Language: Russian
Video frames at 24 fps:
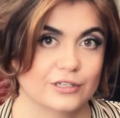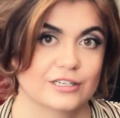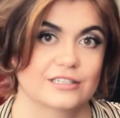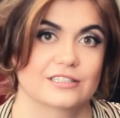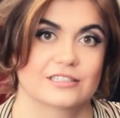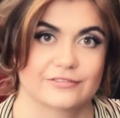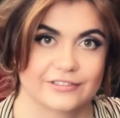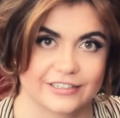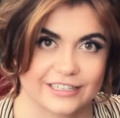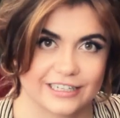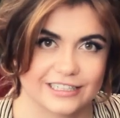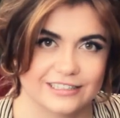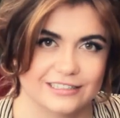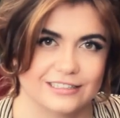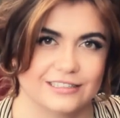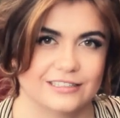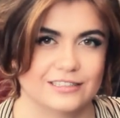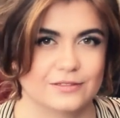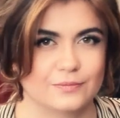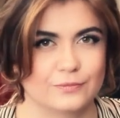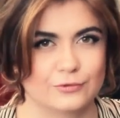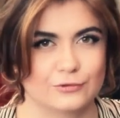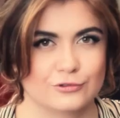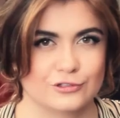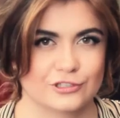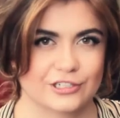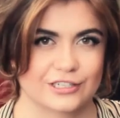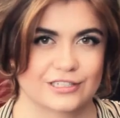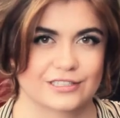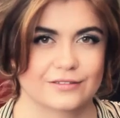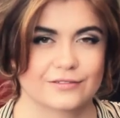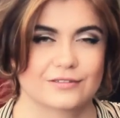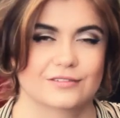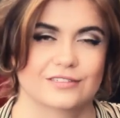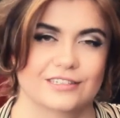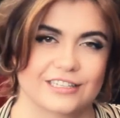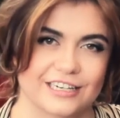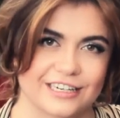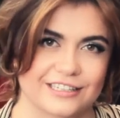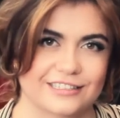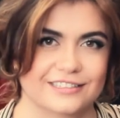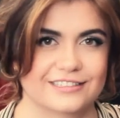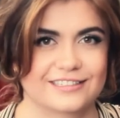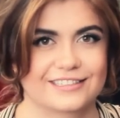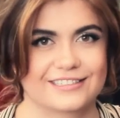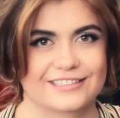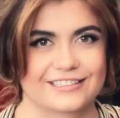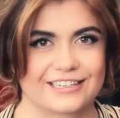если вы хотите поучаствовать,
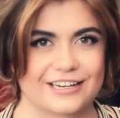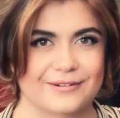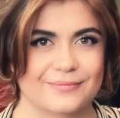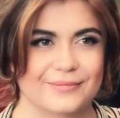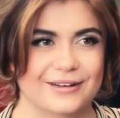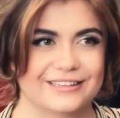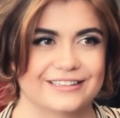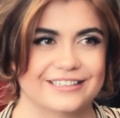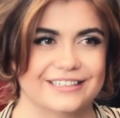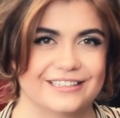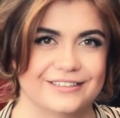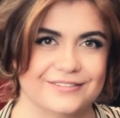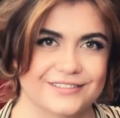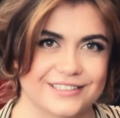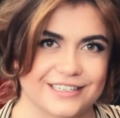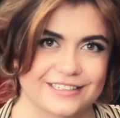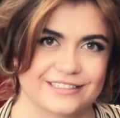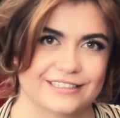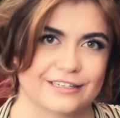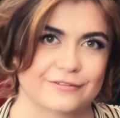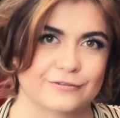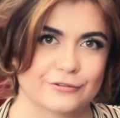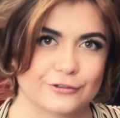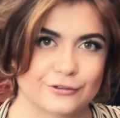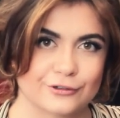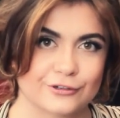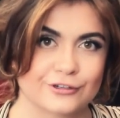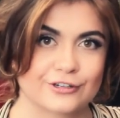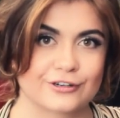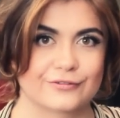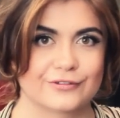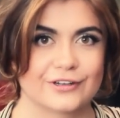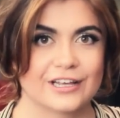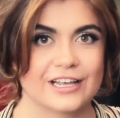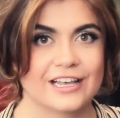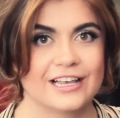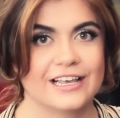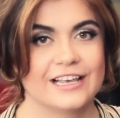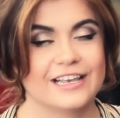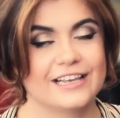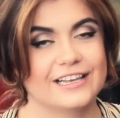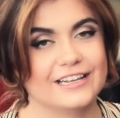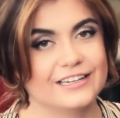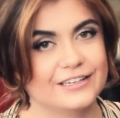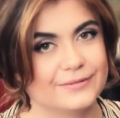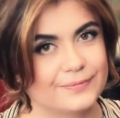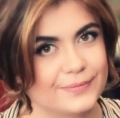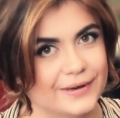встретиться с командой или взять автограф,
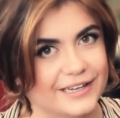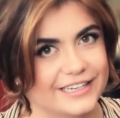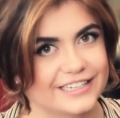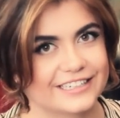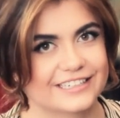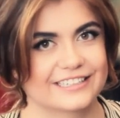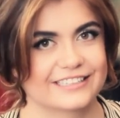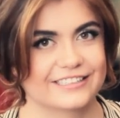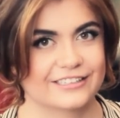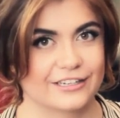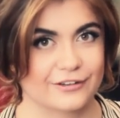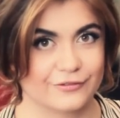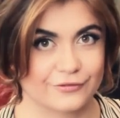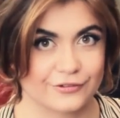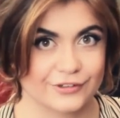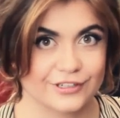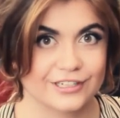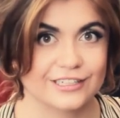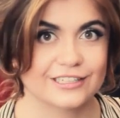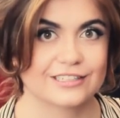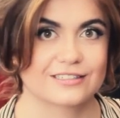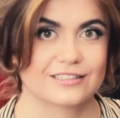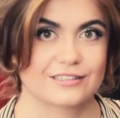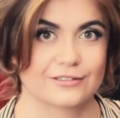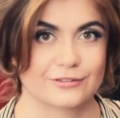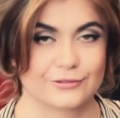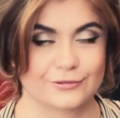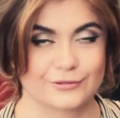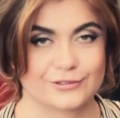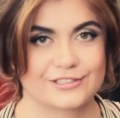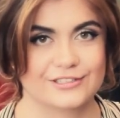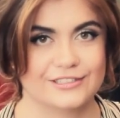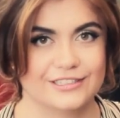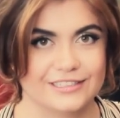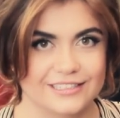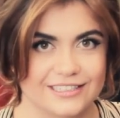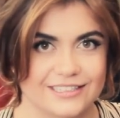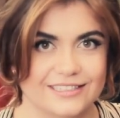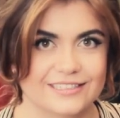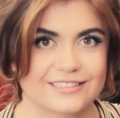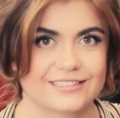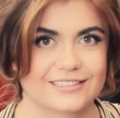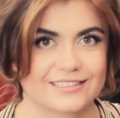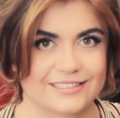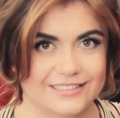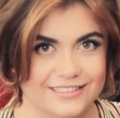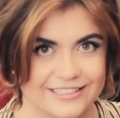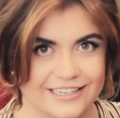или поехать на выезд, то
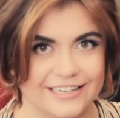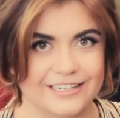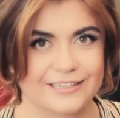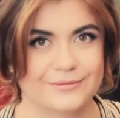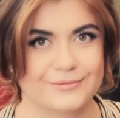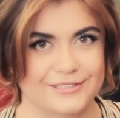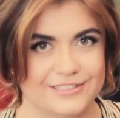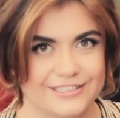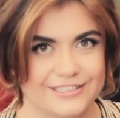следите за социальными